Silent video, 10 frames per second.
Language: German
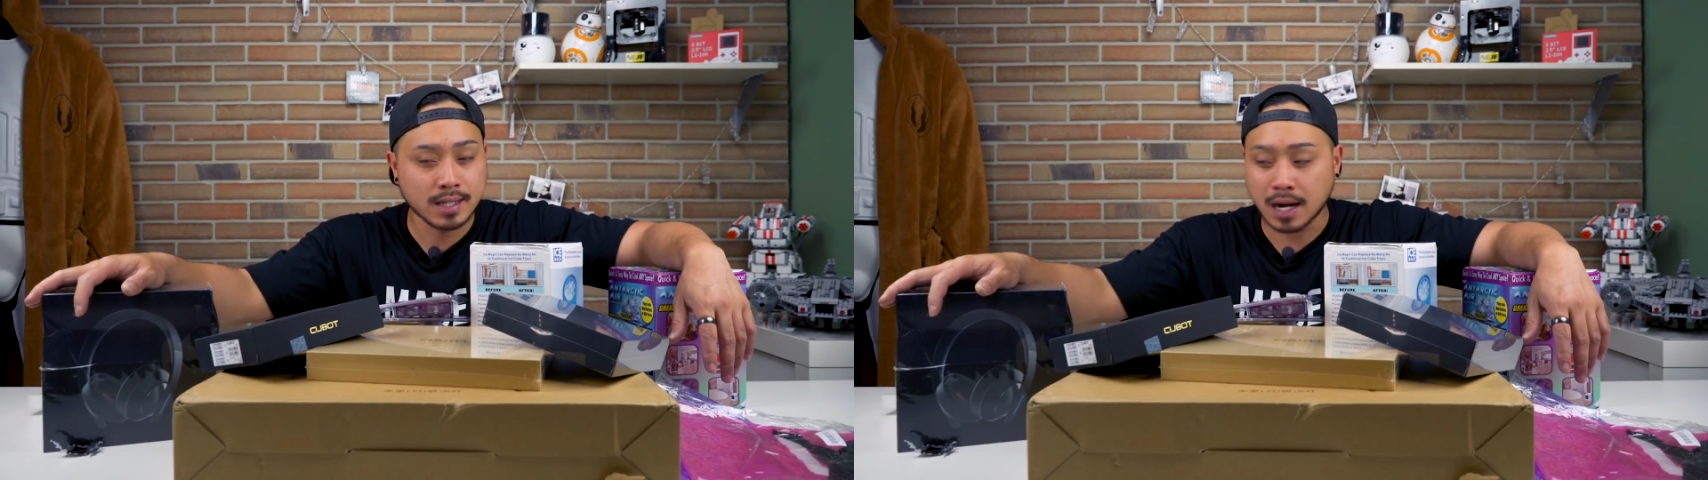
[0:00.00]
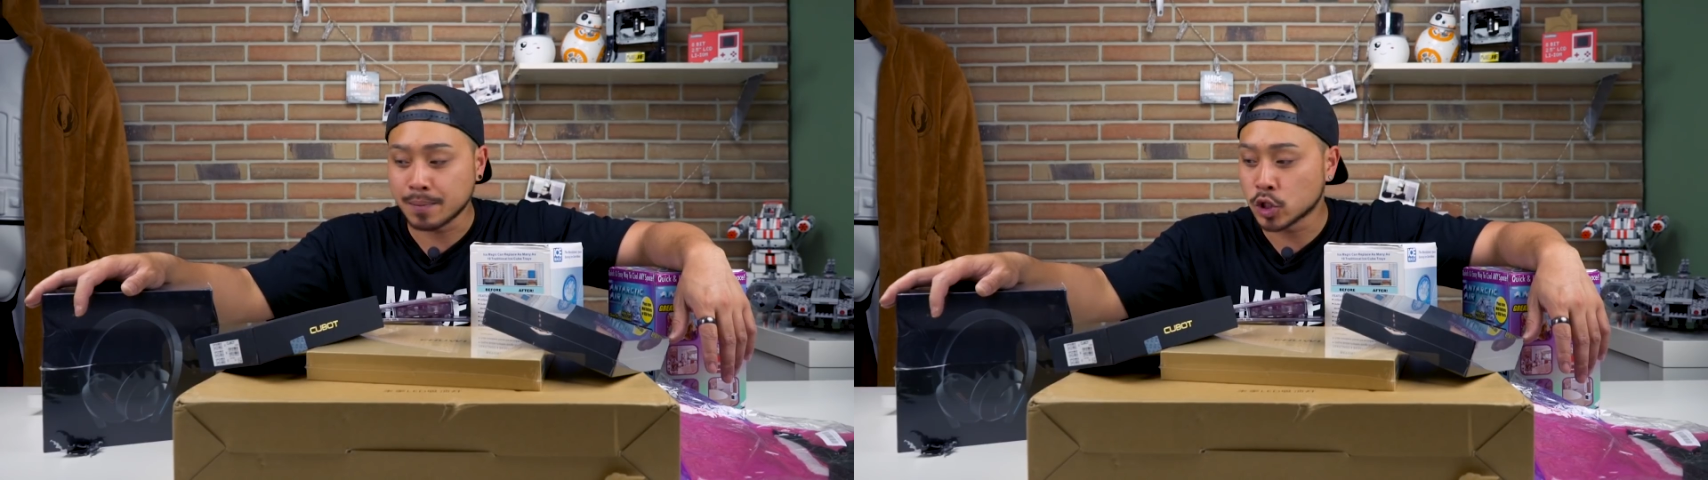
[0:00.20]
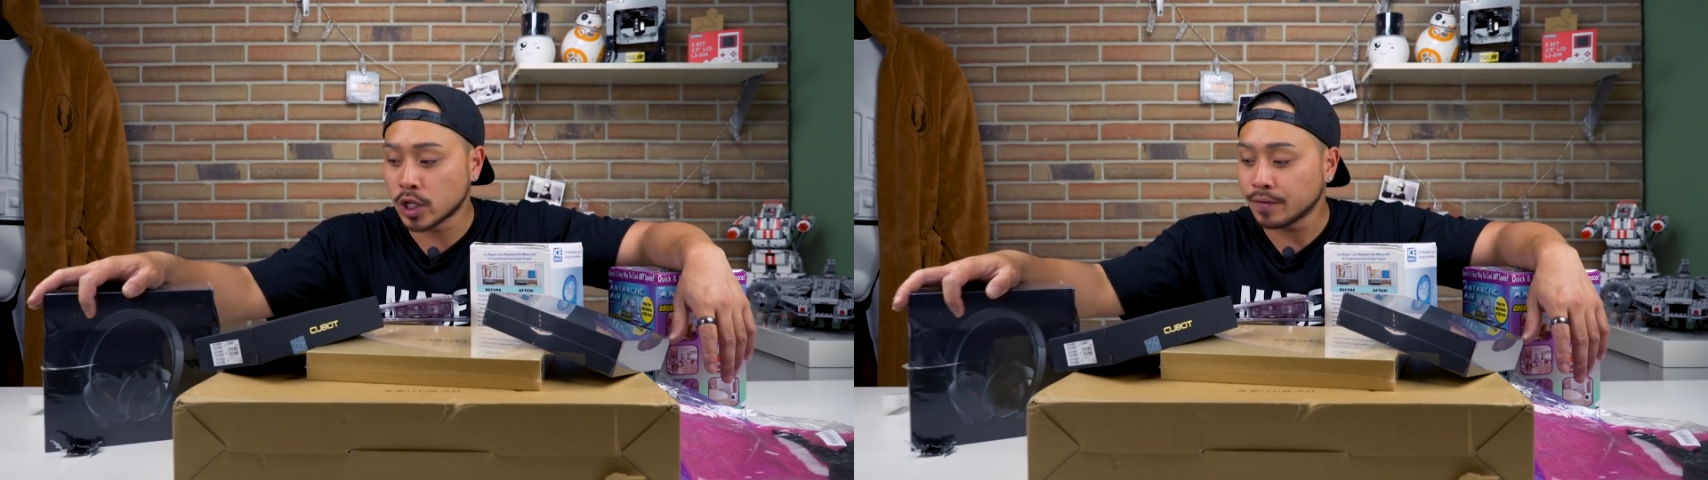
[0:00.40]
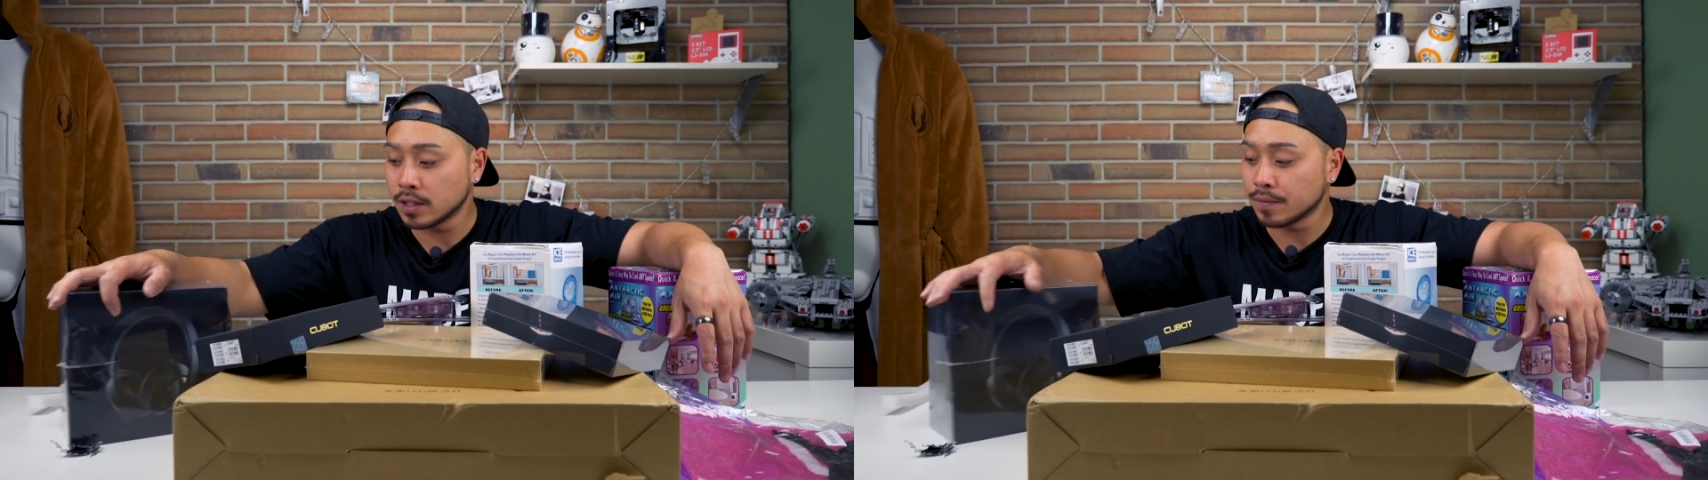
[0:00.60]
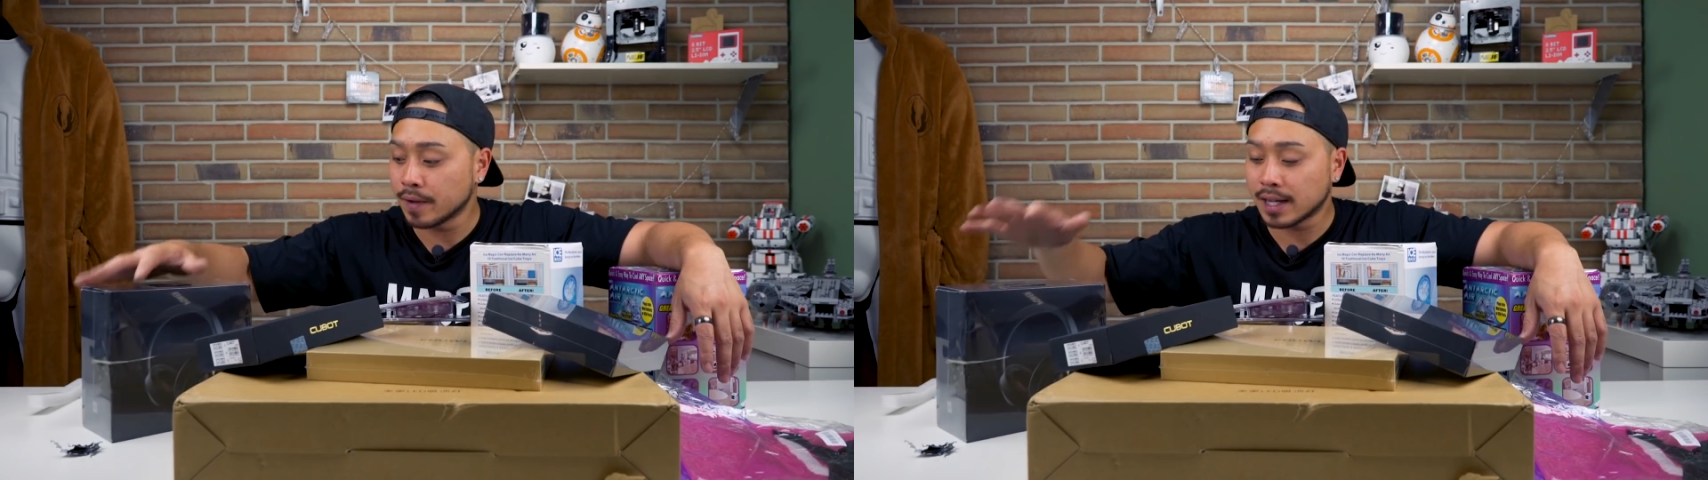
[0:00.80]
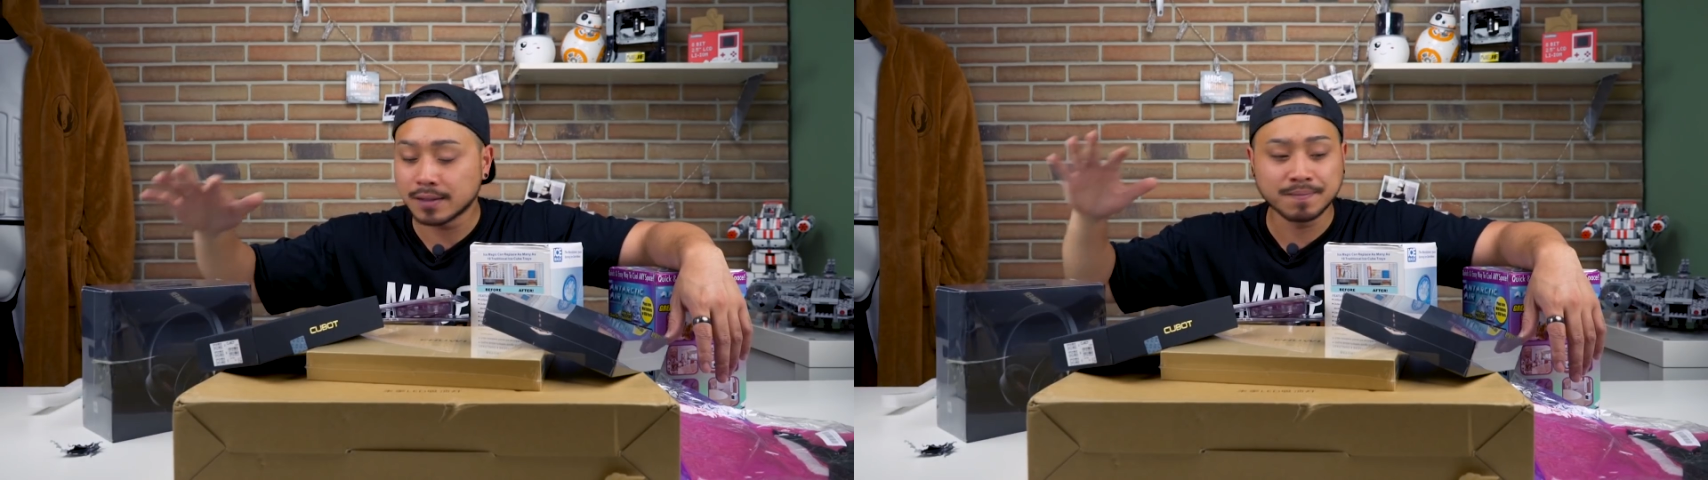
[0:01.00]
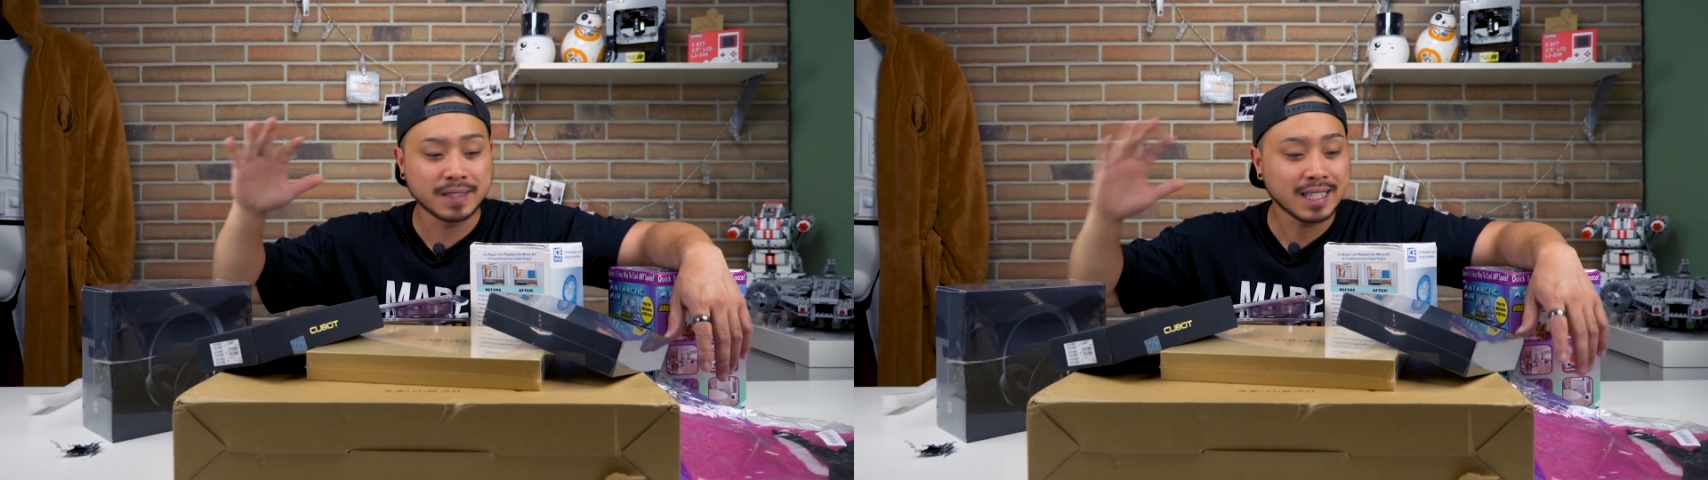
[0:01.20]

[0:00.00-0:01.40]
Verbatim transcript: Tagen beschäftigen werden.